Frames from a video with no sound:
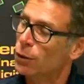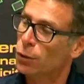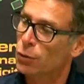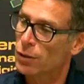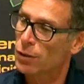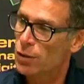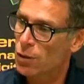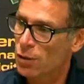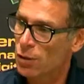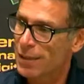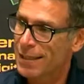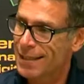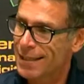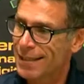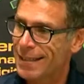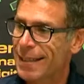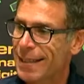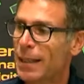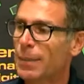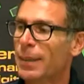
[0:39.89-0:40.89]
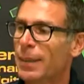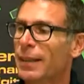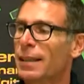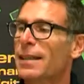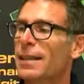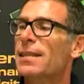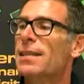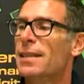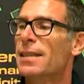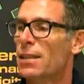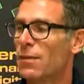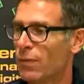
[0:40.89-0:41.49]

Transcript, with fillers: condizione essenziale perché si